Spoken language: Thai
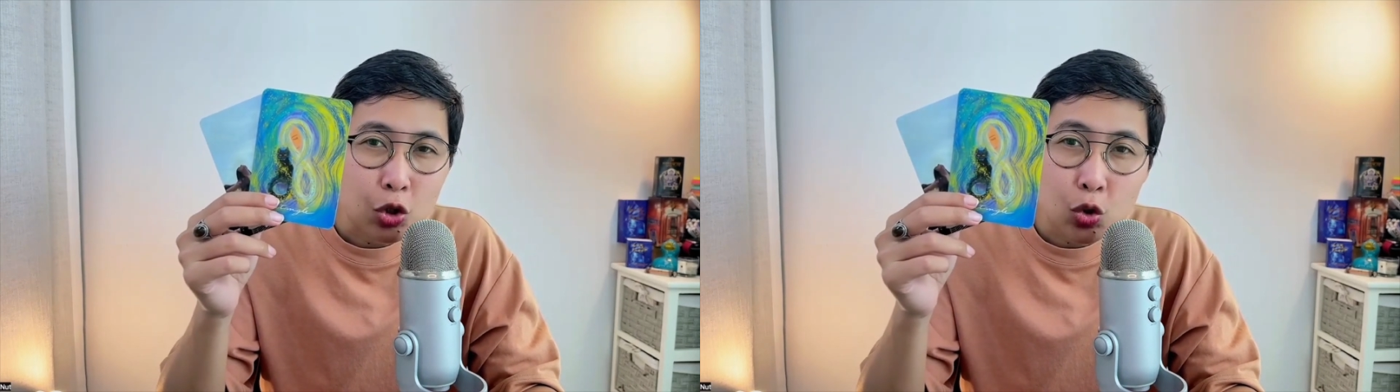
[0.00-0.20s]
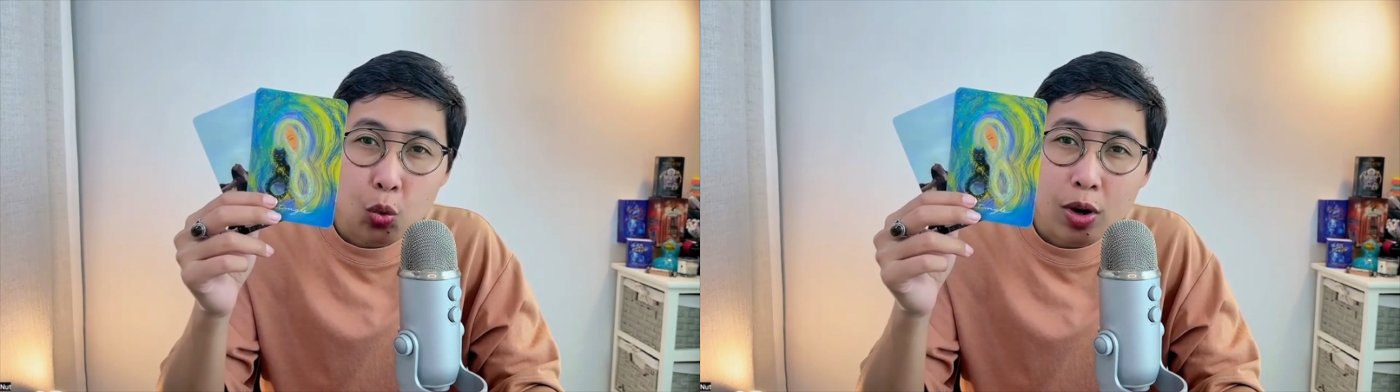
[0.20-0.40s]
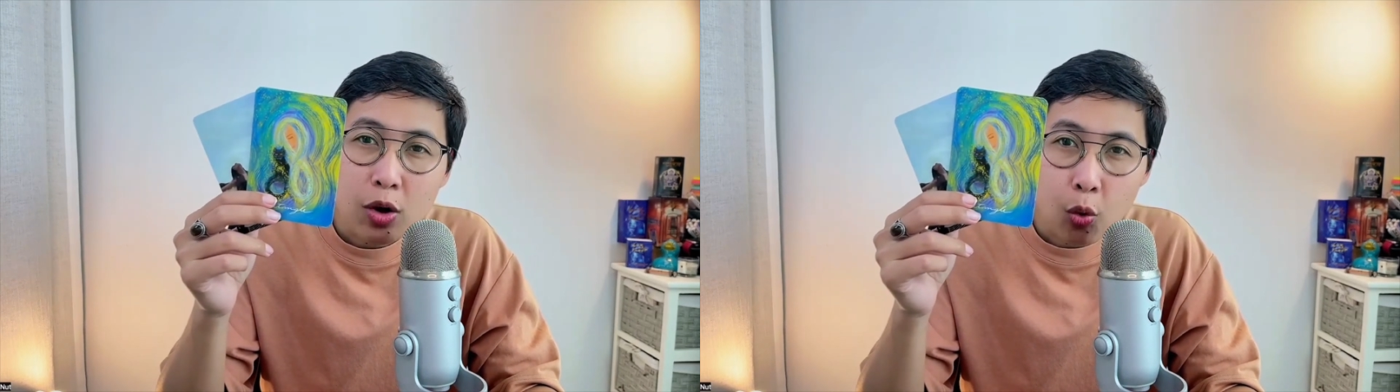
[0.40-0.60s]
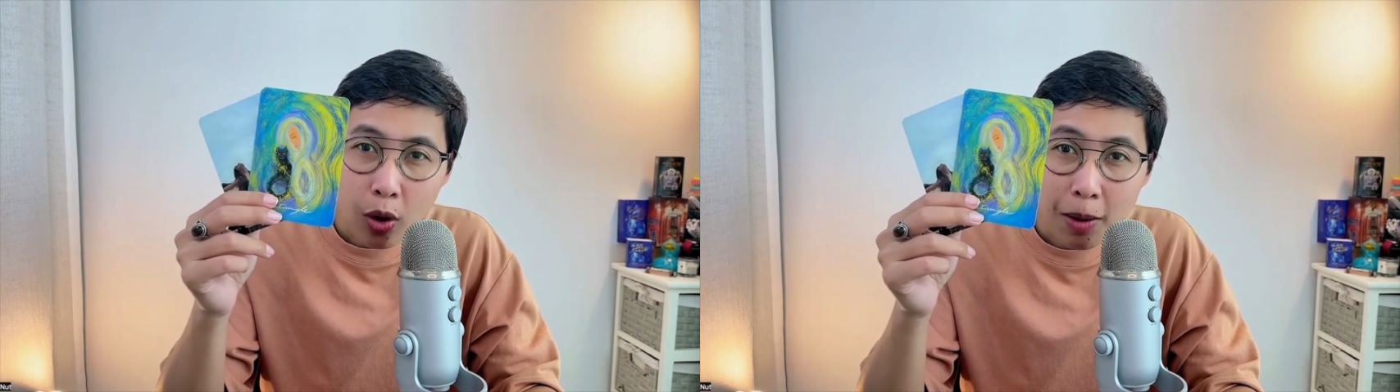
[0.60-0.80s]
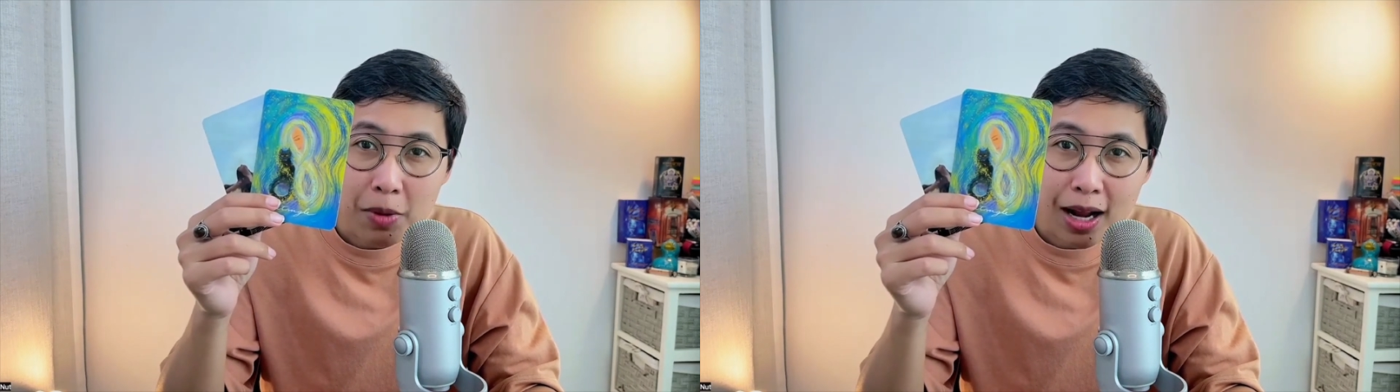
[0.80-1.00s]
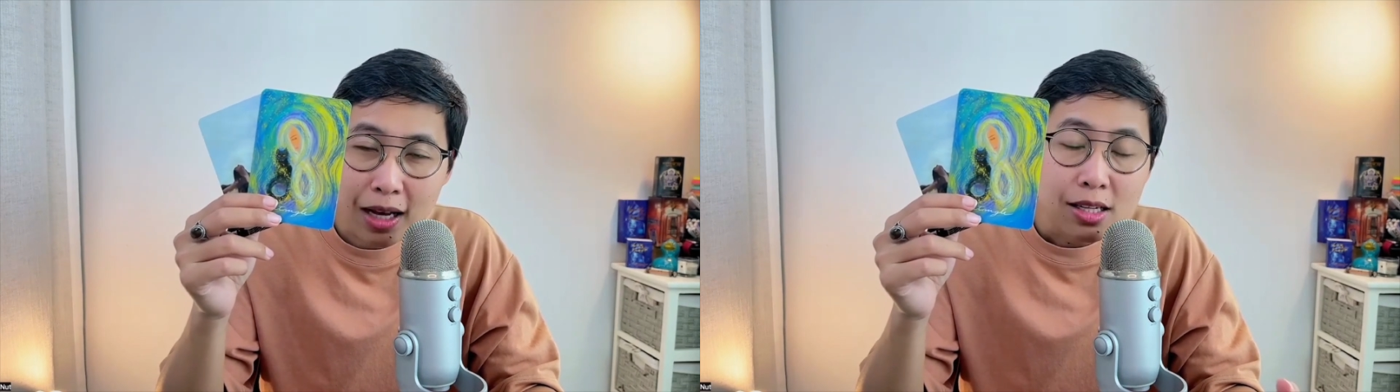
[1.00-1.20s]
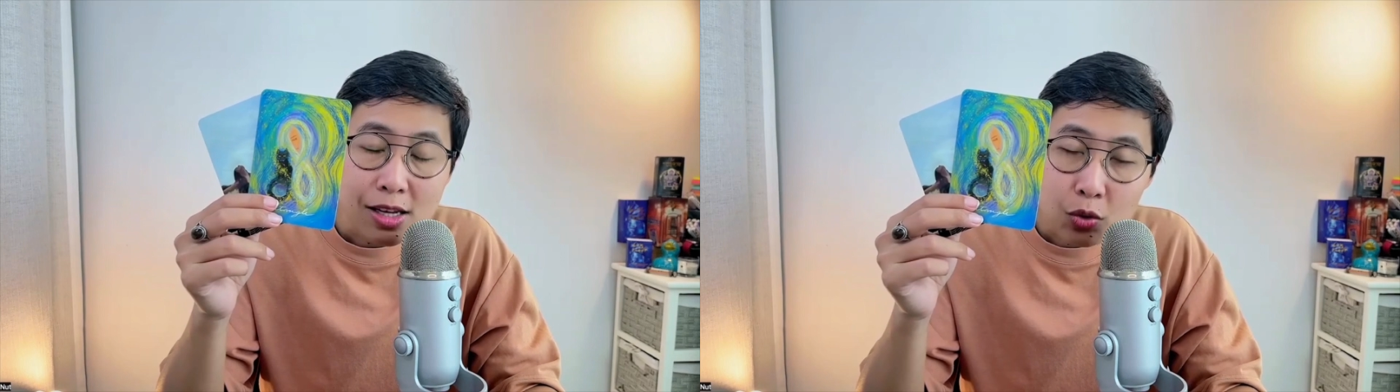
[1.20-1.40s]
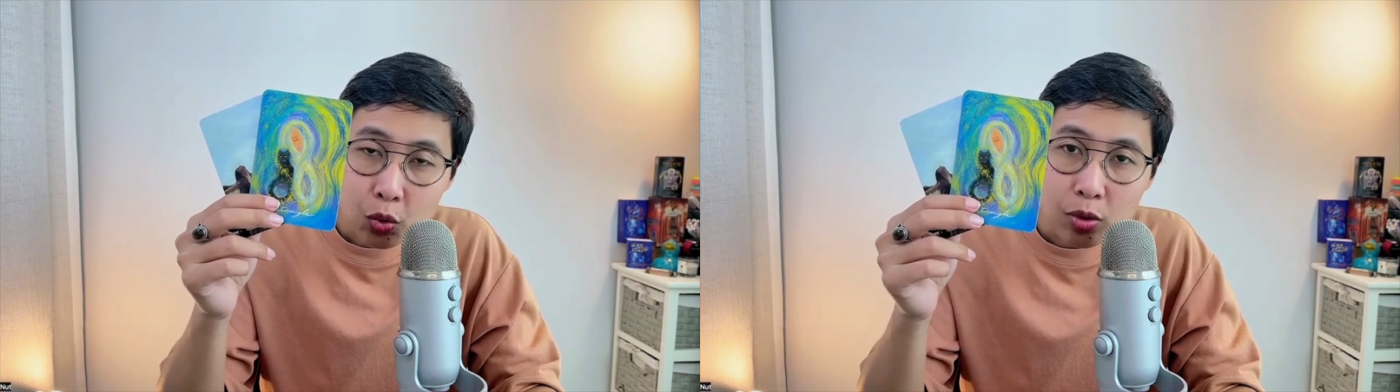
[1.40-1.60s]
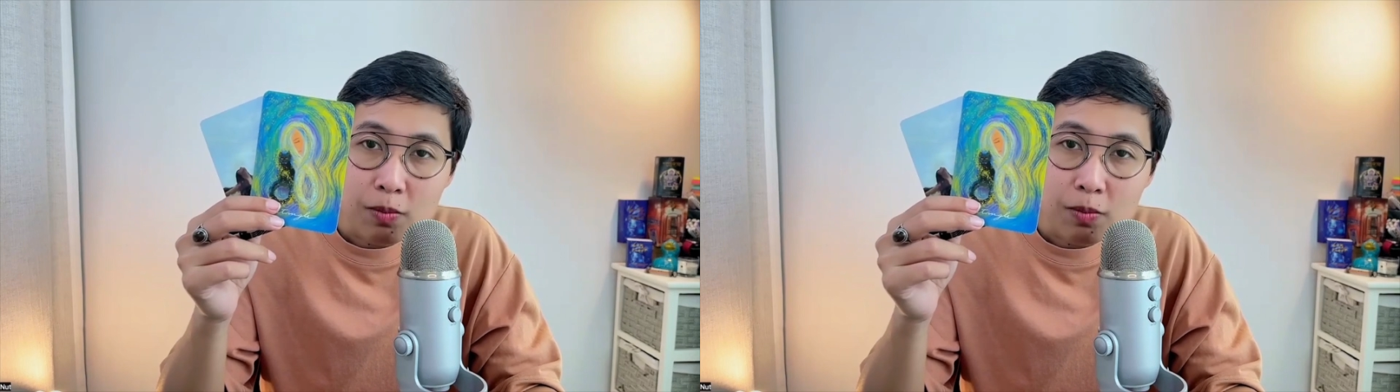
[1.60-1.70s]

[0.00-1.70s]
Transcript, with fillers: ด้วยความรักที่คุณ